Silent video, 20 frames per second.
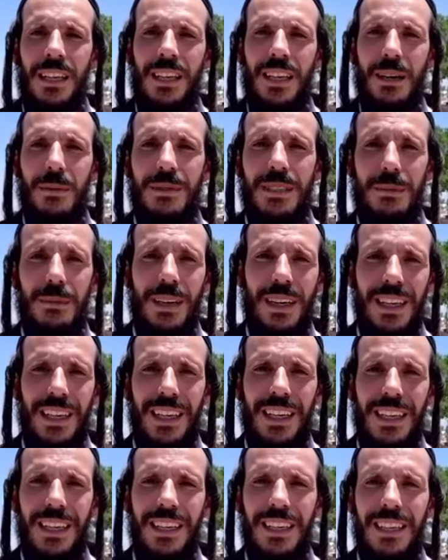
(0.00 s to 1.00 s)
Comme c'est
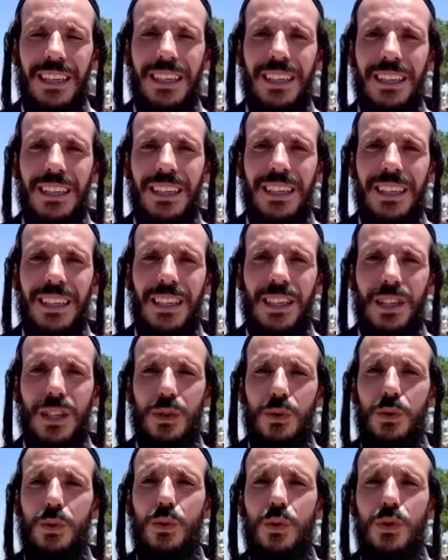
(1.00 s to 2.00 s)
marqué,
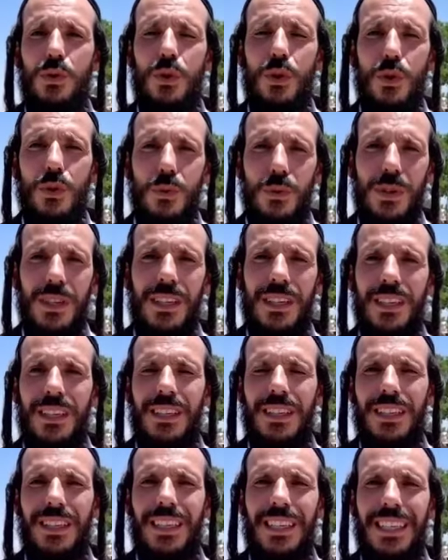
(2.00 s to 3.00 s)
tout celui
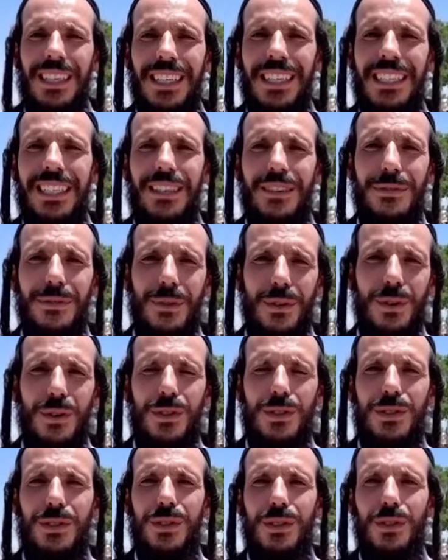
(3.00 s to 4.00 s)
qui
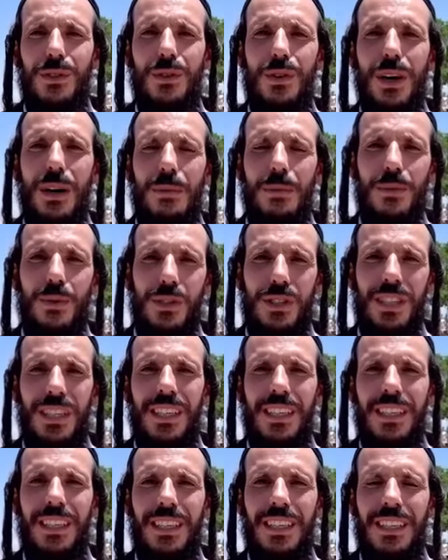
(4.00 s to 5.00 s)
s'efforce de
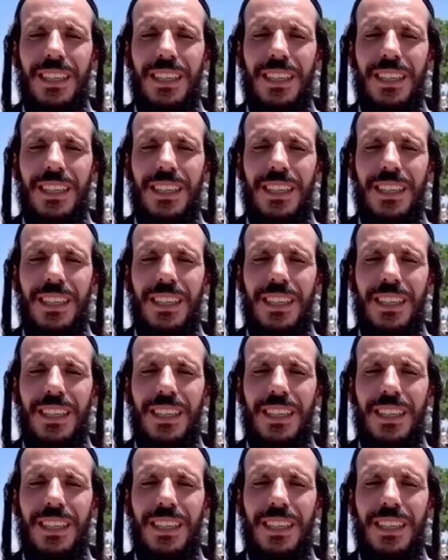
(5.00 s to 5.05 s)
rapprocher